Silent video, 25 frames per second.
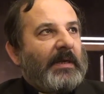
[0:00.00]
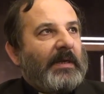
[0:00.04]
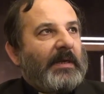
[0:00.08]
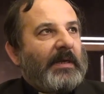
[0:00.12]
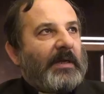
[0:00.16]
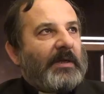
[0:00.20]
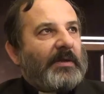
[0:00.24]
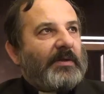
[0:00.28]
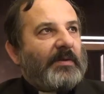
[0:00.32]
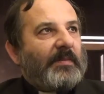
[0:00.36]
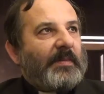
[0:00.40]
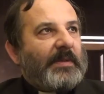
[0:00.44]

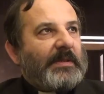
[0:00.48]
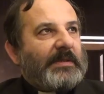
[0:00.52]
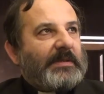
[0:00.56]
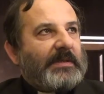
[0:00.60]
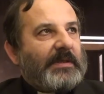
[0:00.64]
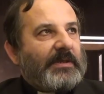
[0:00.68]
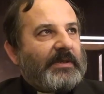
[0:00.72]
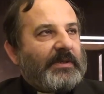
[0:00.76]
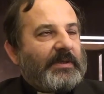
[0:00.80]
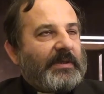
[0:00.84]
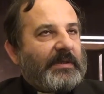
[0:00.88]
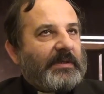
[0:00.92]

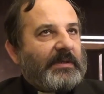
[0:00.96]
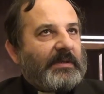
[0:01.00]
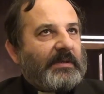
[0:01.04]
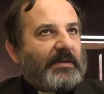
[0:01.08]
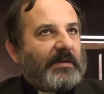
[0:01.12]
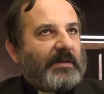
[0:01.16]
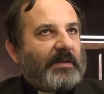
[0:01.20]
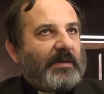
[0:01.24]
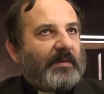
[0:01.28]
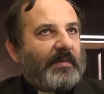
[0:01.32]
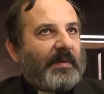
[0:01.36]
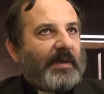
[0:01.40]
Natomiast też
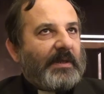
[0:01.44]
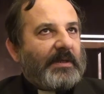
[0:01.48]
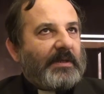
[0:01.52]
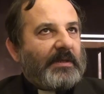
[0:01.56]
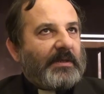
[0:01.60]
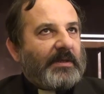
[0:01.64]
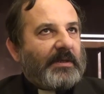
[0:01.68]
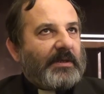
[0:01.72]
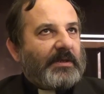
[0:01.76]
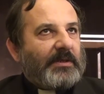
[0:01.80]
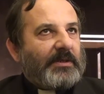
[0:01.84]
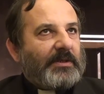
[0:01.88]
jest chyba
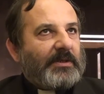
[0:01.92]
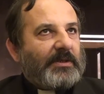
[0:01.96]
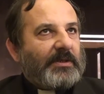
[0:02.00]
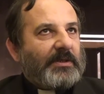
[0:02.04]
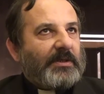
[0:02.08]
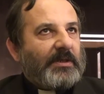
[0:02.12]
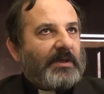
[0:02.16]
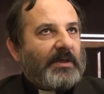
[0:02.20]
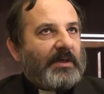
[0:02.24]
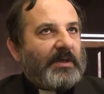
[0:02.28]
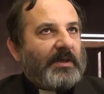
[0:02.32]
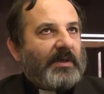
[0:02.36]

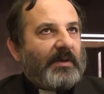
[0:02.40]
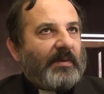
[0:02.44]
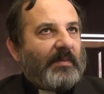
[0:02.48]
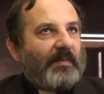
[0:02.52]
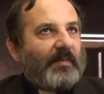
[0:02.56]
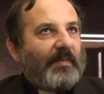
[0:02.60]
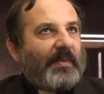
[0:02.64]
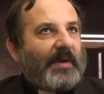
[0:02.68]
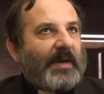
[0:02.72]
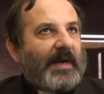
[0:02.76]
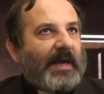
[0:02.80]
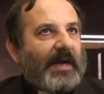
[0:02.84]
też
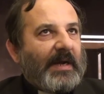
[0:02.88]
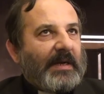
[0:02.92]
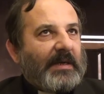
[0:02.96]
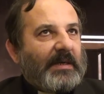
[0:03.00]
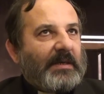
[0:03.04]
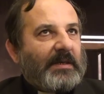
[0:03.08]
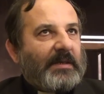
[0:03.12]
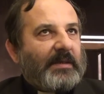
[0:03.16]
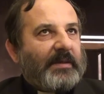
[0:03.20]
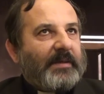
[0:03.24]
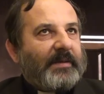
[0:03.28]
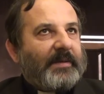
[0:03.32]

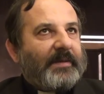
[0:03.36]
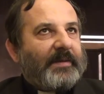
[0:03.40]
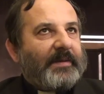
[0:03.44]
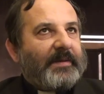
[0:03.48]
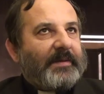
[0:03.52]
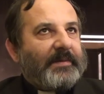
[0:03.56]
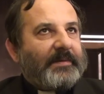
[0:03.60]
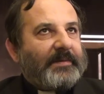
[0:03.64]
brak e,